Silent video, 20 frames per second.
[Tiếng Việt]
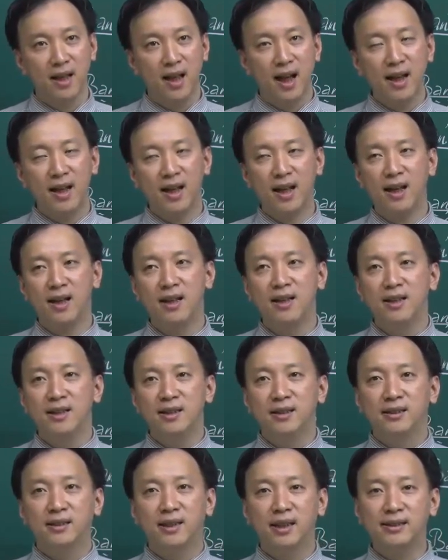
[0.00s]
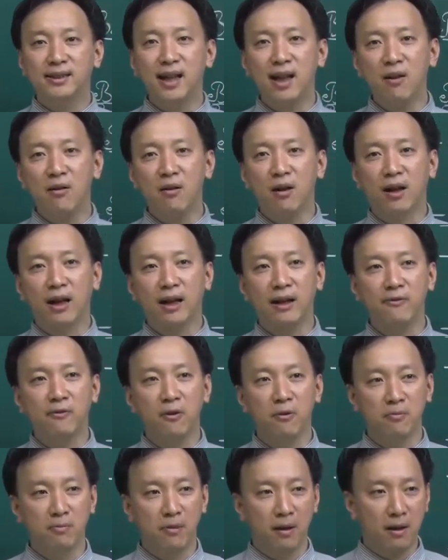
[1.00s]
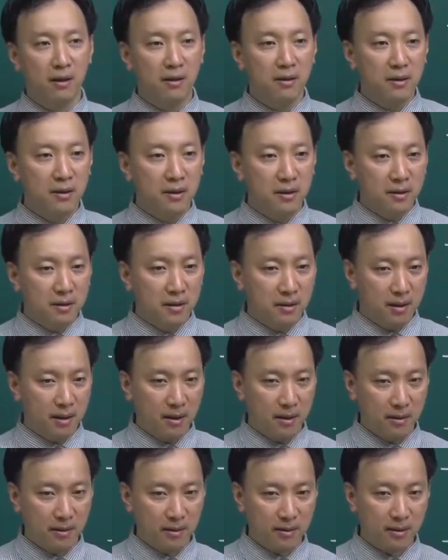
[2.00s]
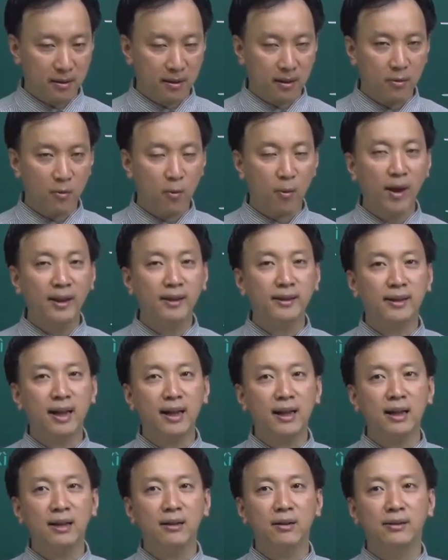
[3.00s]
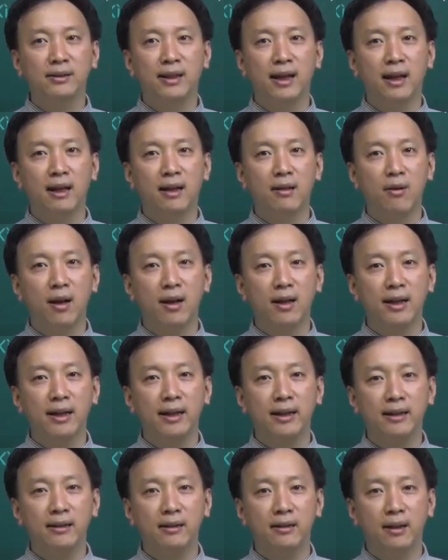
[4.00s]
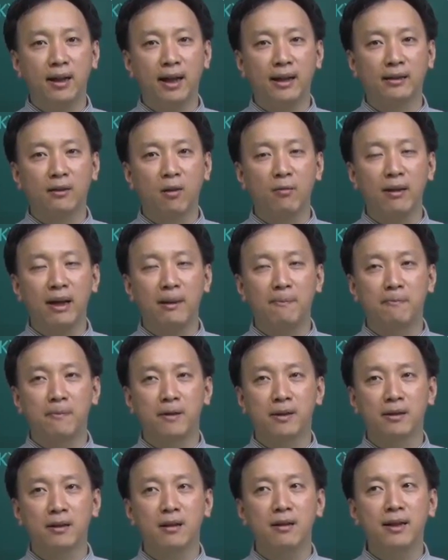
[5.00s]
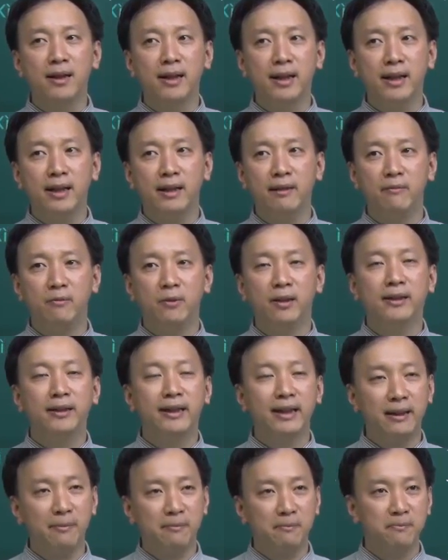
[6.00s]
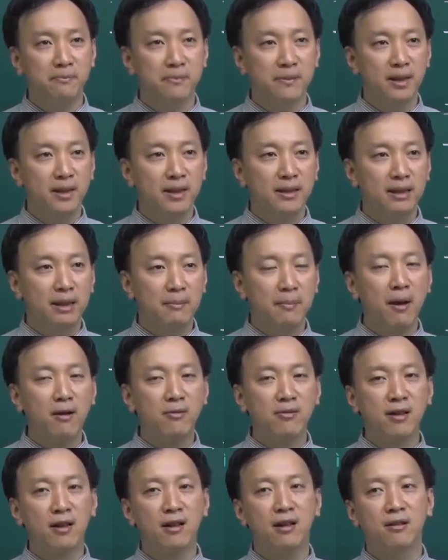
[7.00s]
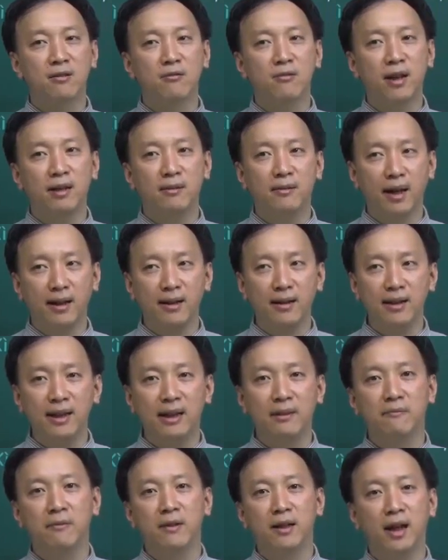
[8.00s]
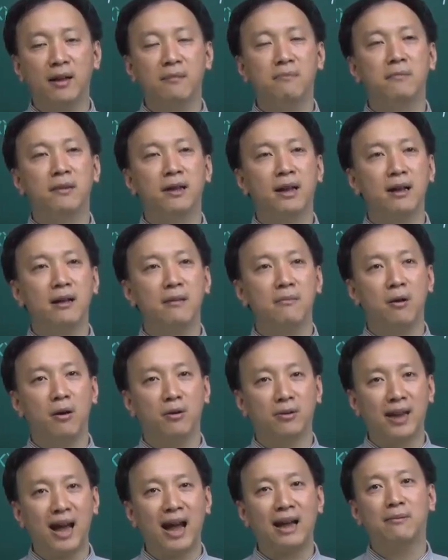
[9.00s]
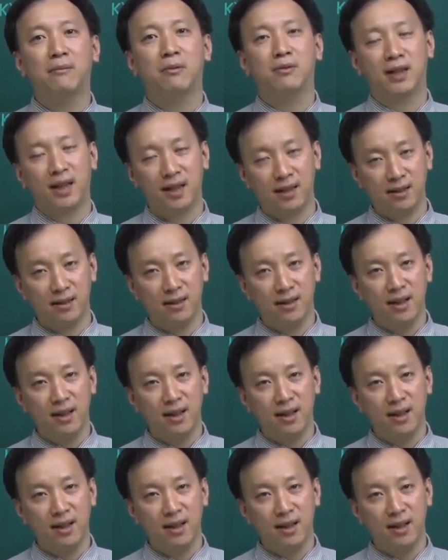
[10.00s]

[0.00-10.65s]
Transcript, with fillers: Hay là tại sao ở cái vùng uh, quanh các cái nhà các cái ngành công nghiệp về cơ khí, luyện kim thì bao giờ cũng gần gắn liền với gần với các cái mỏ than, mỏ sắt.